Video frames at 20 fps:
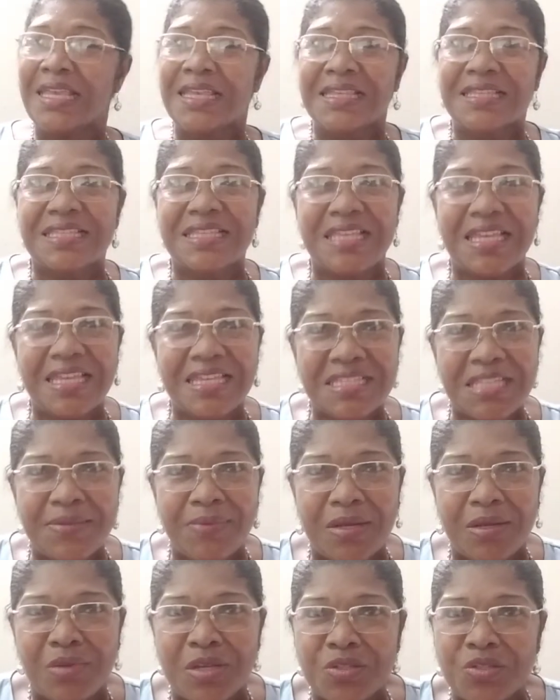Si esa
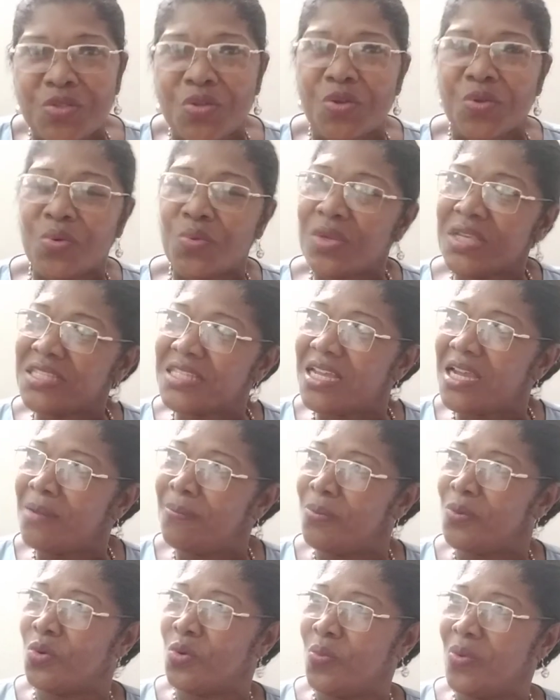evaluación no es
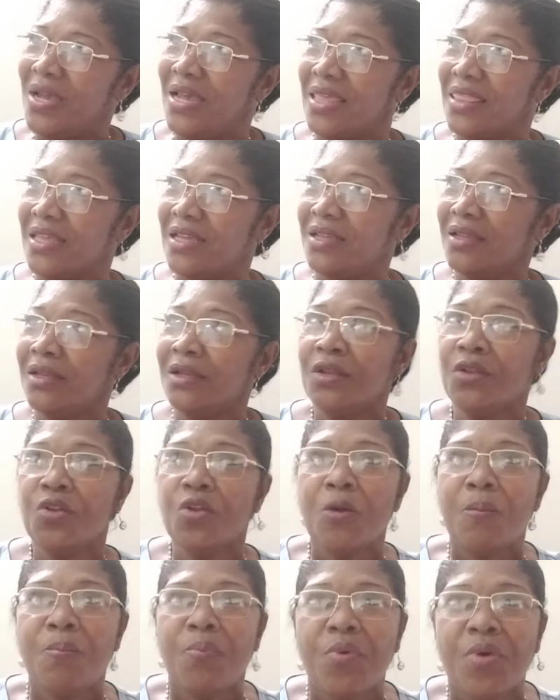aprobada,
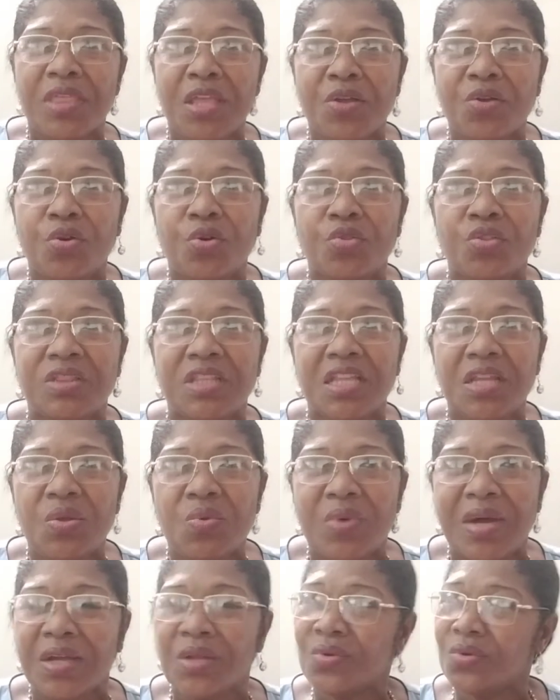no pueden
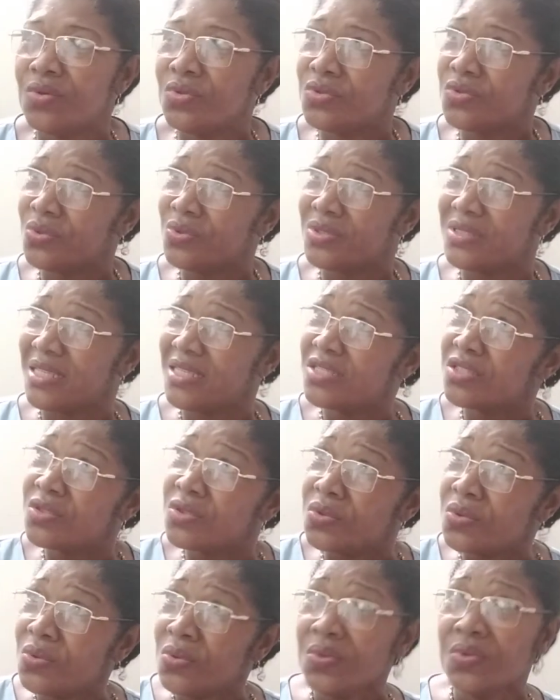continuar con sus
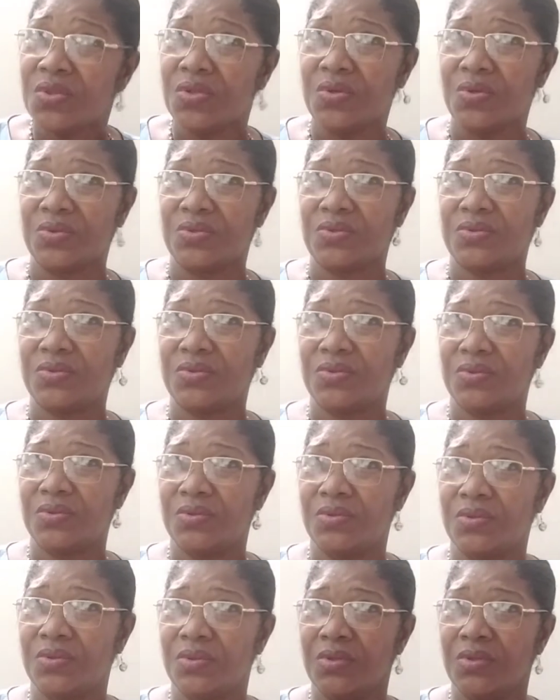estudios.